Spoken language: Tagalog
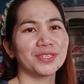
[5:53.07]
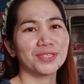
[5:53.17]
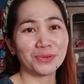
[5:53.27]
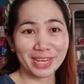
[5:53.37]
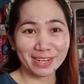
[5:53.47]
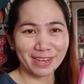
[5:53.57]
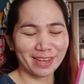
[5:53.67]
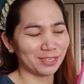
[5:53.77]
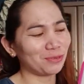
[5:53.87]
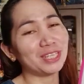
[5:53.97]
So, ayan
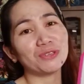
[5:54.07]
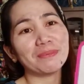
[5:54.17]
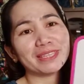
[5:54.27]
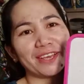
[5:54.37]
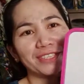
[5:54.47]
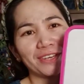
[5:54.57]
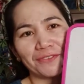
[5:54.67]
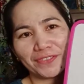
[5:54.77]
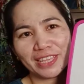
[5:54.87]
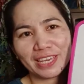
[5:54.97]
guys. So, dito naman tayo sa
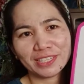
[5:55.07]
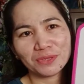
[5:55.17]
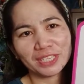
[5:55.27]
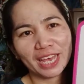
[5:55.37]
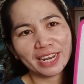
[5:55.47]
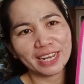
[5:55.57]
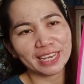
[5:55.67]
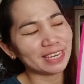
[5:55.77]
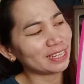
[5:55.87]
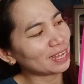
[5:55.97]
50. So, sana
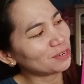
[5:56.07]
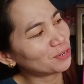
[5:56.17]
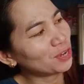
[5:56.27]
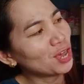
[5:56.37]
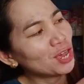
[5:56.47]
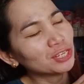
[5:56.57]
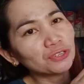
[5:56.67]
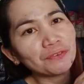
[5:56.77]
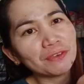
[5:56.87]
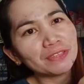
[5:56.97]
nakikita, no? So,
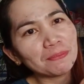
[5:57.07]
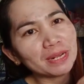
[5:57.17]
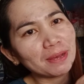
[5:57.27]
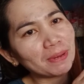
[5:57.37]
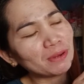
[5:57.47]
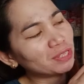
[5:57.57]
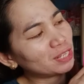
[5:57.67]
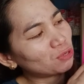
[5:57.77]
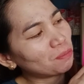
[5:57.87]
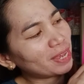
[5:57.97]
50 pinapaload ni
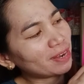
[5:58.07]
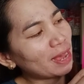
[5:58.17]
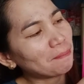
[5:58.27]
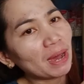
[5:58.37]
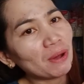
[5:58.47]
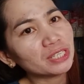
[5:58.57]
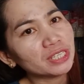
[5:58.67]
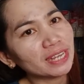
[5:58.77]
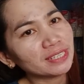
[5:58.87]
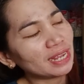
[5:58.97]
Tomer. Ang bawas
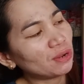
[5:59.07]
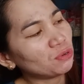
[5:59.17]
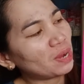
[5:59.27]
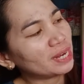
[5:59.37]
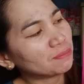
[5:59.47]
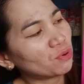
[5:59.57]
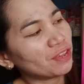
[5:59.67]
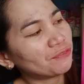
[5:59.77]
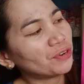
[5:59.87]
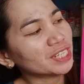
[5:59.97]
yan sa load wallet mo ay
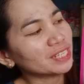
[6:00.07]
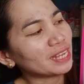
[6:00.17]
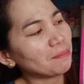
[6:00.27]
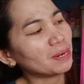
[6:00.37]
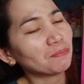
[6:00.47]
47.70.